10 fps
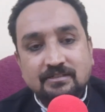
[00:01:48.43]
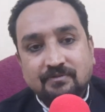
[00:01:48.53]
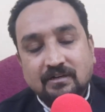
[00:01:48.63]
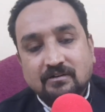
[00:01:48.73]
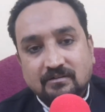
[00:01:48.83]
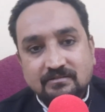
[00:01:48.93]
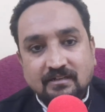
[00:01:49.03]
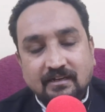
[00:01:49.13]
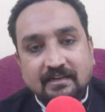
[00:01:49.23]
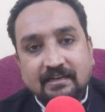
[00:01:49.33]
इस वक्त
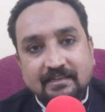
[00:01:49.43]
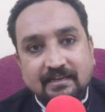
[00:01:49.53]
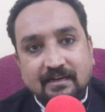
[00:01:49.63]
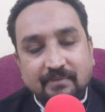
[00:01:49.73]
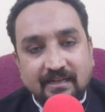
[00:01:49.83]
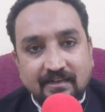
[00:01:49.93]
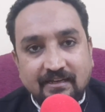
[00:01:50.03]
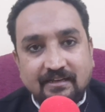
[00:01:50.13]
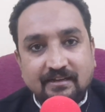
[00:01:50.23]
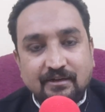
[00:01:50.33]
काउंसलर है या
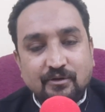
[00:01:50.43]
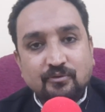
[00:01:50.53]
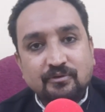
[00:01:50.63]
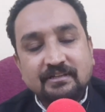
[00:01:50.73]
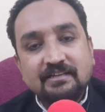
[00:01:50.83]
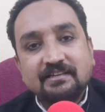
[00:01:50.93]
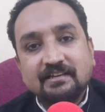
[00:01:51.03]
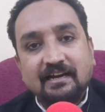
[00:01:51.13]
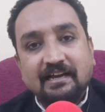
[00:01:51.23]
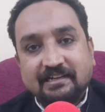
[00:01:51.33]
एमएलए है उनकी
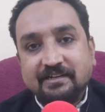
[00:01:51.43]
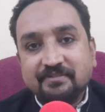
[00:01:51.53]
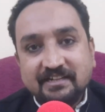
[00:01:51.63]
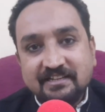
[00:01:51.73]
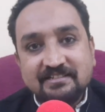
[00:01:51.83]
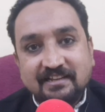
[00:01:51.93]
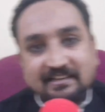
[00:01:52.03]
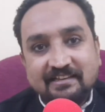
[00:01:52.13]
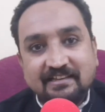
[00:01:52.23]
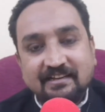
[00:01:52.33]
क्या एक्टिविटीज़
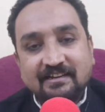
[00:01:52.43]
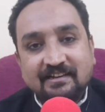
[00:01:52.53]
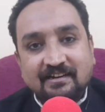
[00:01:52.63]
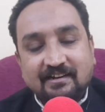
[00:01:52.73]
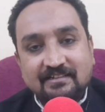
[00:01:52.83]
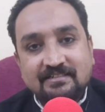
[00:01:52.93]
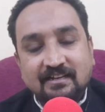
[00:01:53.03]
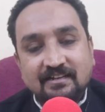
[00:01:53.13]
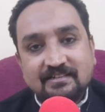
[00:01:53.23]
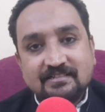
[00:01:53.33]
रही है
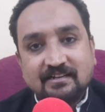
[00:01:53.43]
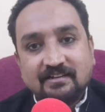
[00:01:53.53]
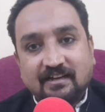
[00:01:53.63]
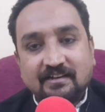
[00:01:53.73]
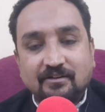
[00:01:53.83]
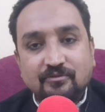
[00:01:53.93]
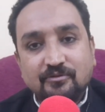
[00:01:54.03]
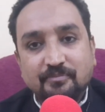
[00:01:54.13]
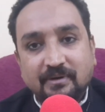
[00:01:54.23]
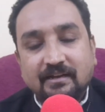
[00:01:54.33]
असल नज़र डालना
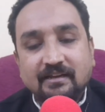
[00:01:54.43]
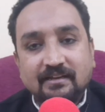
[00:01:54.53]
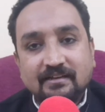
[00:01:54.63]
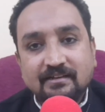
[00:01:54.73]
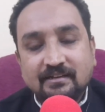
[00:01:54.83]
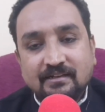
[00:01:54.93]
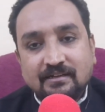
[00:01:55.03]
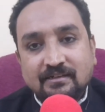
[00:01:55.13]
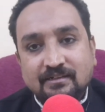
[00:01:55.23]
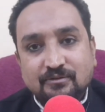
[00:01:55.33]
उन पर है
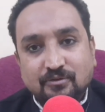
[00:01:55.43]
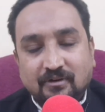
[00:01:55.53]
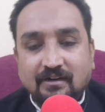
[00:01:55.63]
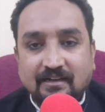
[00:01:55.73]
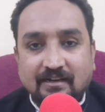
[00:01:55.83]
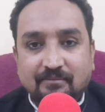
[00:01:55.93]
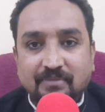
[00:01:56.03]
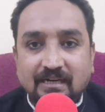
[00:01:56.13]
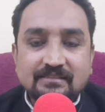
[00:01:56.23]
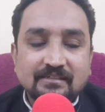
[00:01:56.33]
तो अगर हम
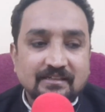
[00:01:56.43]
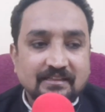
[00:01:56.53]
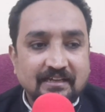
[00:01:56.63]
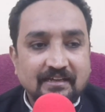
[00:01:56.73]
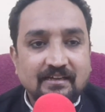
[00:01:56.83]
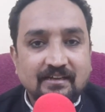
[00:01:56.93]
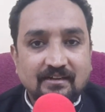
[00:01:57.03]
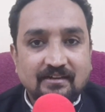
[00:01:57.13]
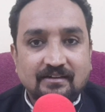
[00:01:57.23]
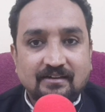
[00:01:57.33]
बात करते हैं
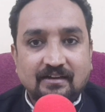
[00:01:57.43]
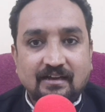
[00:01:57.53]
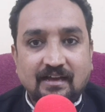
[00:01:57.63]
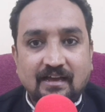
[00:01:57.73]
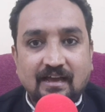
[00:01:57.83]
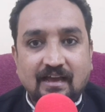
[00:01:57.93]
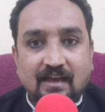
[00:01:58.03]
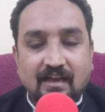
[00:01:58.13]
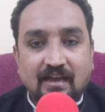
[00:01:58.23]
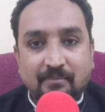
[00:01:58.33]

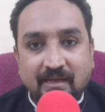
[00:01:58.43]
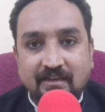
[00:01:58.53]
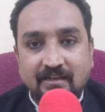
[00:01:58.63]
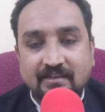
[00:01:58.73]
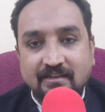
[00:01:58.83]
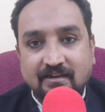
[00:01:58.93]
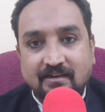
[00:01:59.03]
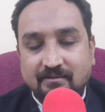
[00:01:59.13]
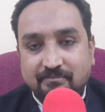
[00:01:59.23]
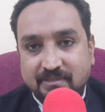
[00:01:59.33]
एमएलए की
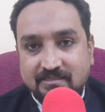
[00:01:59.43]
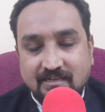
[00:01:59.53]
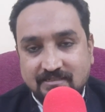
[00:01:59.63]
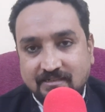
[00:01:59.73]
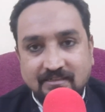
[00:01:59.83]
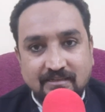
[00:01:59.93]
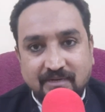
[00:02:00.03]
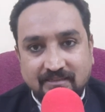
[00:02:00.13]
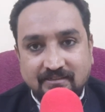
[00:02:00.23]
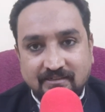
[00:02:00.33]
अगर हम प्रशासन की
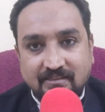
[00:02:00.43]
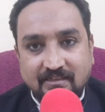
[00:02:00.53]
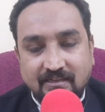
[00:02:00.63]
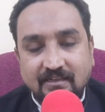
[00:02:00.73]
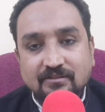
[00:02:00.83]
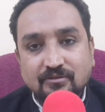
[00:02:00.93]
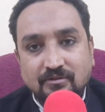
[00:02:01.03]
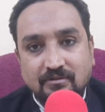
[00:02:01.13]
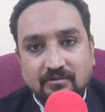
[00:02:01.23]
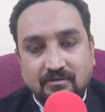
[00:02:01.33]
बात करते हैं तो
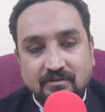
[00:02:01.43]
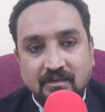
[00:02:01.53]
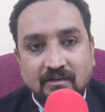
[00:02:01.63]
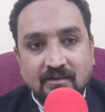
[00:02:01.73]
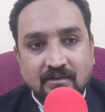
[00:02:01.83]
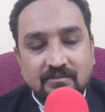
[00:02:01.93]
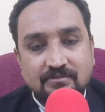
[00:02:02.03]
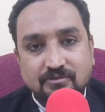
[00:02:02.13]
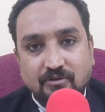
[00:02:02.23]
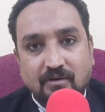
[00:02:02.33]
जो